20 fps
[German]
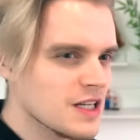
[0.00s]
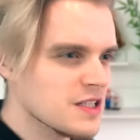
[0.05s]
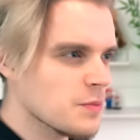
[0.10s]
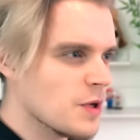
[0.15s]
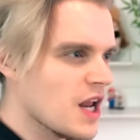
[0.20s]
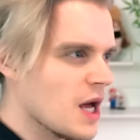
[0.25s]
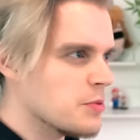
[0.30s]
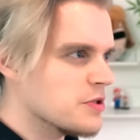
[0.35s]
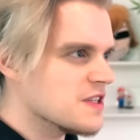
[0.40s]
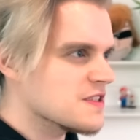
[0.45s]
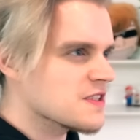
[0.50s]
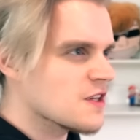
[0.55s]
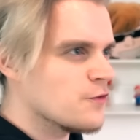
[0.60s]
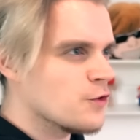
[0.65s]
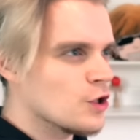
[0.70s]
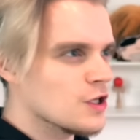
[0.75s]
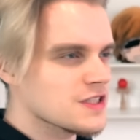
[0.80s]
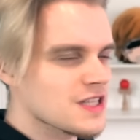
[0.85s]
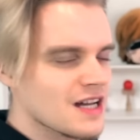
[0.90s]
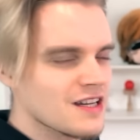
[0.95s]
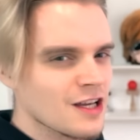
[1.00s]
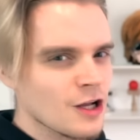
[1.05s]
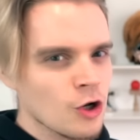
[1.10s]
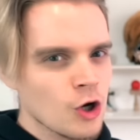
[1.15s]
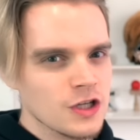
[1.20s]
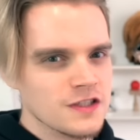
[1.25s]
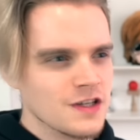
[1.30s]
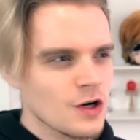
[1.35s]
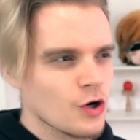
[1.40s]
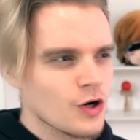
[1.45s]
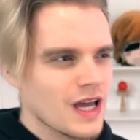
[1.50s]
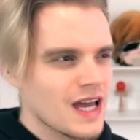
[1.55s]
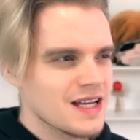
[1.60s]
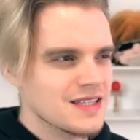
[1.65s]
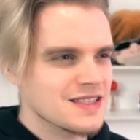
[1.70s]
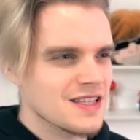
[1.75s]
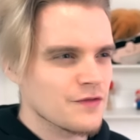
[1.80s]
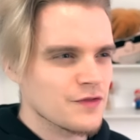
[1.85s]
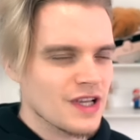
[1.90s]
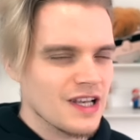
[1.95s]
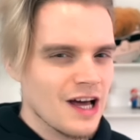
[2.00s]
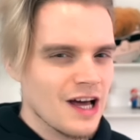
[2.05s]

Manchmal habe ich das Gefühl, dass einige Leute auch ernsthaft